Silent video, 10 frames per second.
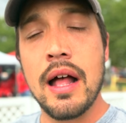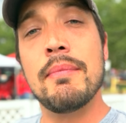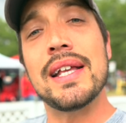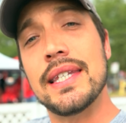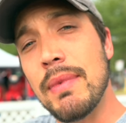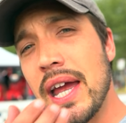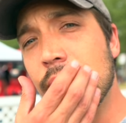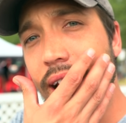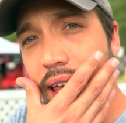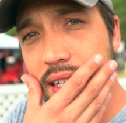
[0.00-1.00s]
まあ、スマイル
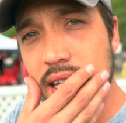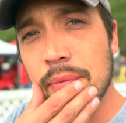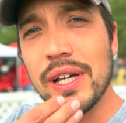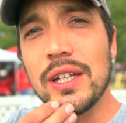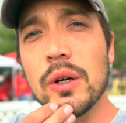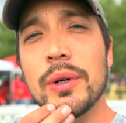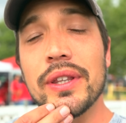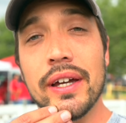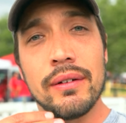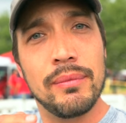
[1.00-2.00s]
は消してもいいと思う
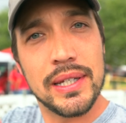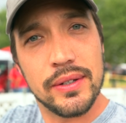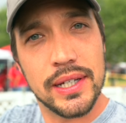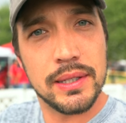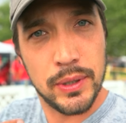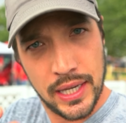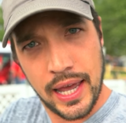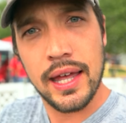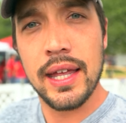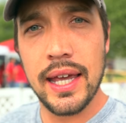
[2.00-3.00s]
んだよ。まあ、それは自分
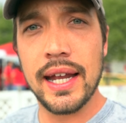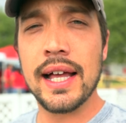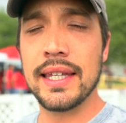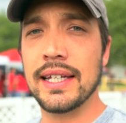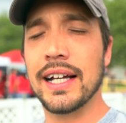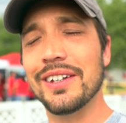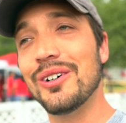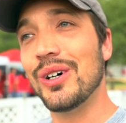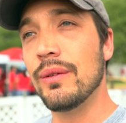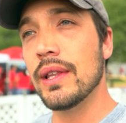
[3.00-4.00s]
で選んでいいんだけ
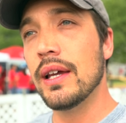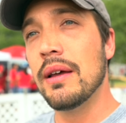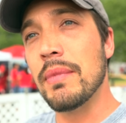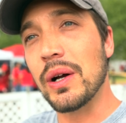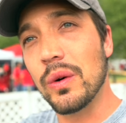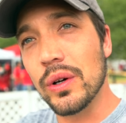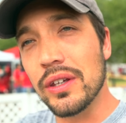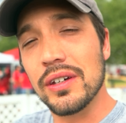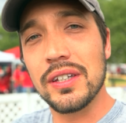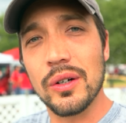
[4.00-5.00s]
ど、まあ、こう
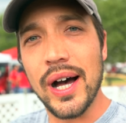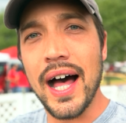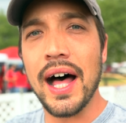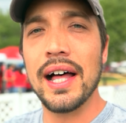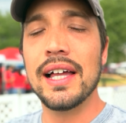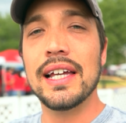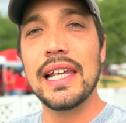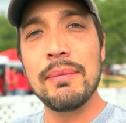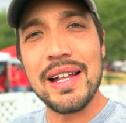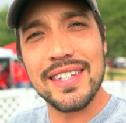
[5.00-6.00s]
いう人は
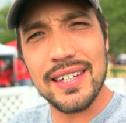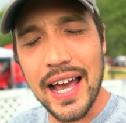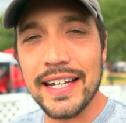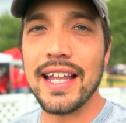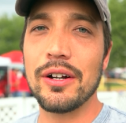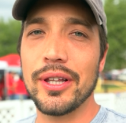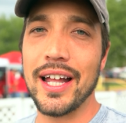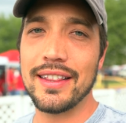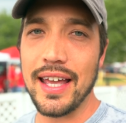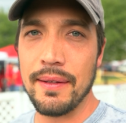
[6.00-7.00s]
今辛いんだろう
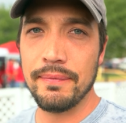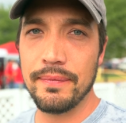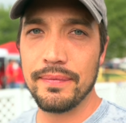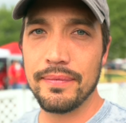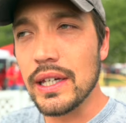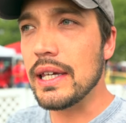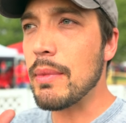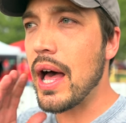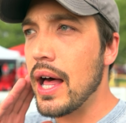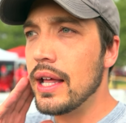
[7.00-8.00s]
なって、
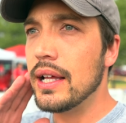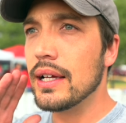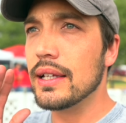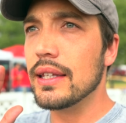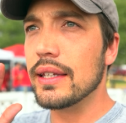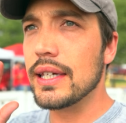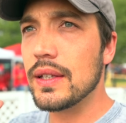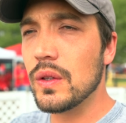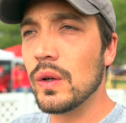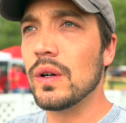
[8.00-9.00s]
今きっ
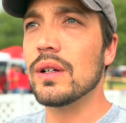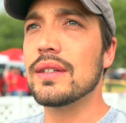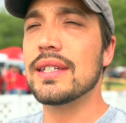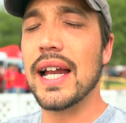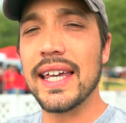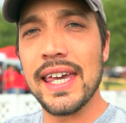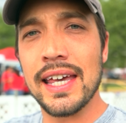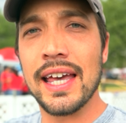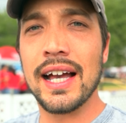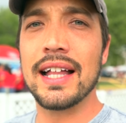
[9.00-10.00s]
と辛い
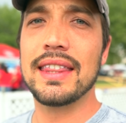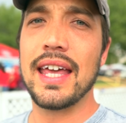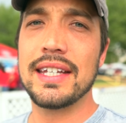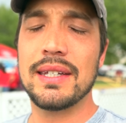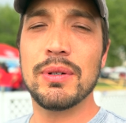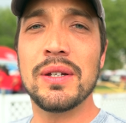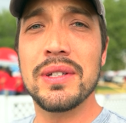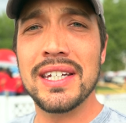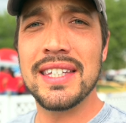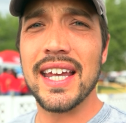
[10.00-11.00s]
経験があって自分の
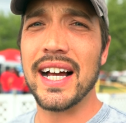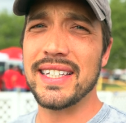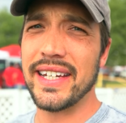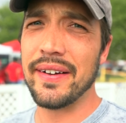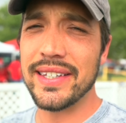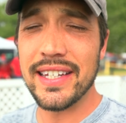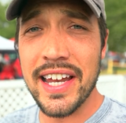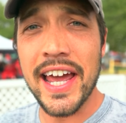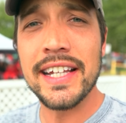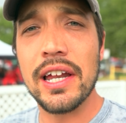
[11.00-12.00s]
人生が幸せ
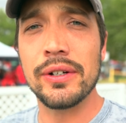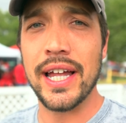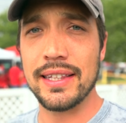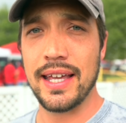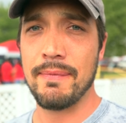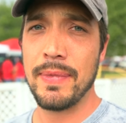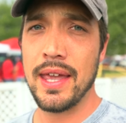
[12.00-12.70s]
じゃないんだろうなって、